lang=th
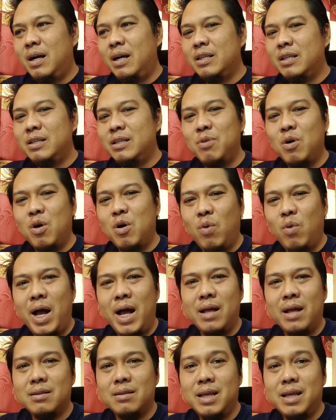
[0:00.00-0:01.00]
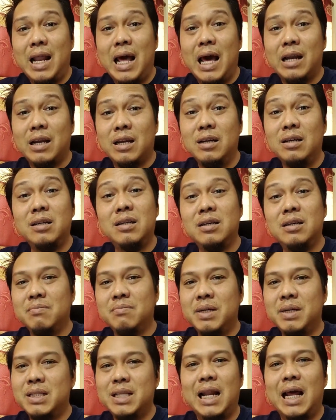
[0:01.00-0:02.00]
จะบอกว่าตลาดครึ่งนึง
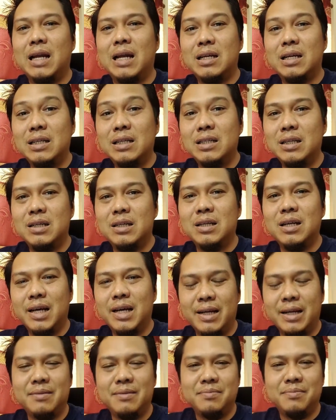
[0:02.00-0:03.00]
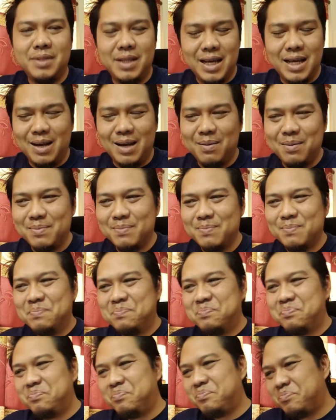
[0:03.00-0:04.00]
ไม่ตลาดครึ่งนึงแล้วกัน นะครับ
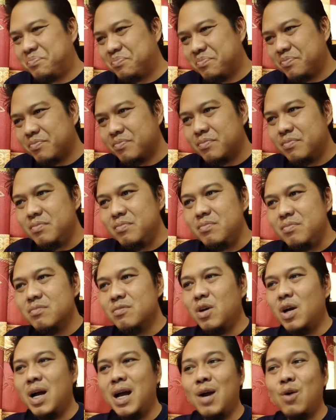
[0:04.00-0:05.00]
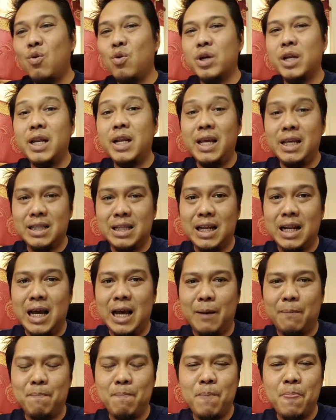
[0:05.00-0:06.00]
ก็ห้าหกนี้เลขตลา
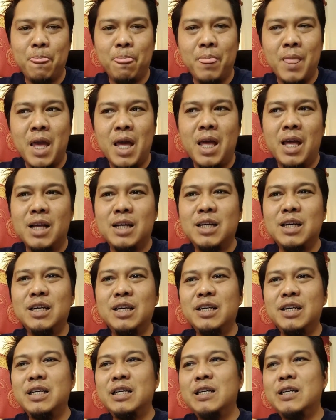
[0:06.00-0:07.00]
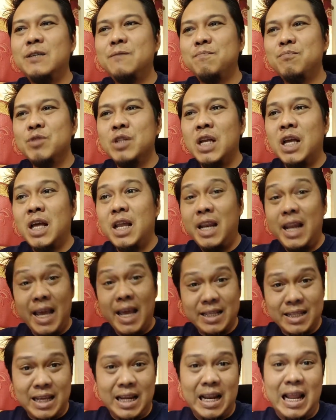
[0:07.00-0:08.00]
ด คือเลข
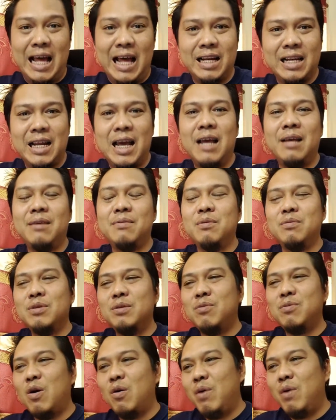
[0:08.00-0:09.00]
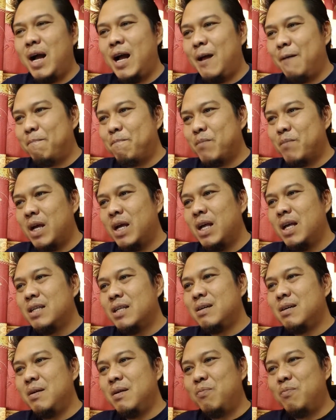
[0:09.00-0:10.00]
ตลาดนะผมจะบอกว่า
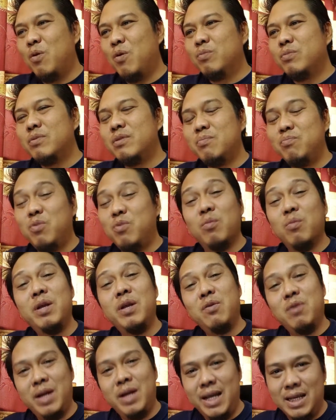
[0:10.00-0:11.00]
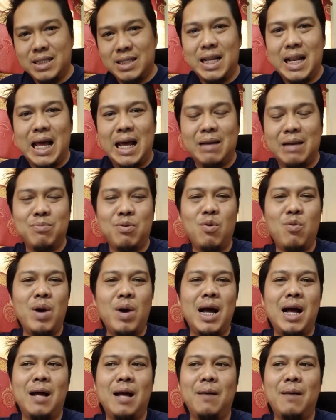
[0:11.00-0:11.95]
สำหรับผมผมเรียกว่าเลขตลาด เพราะว่า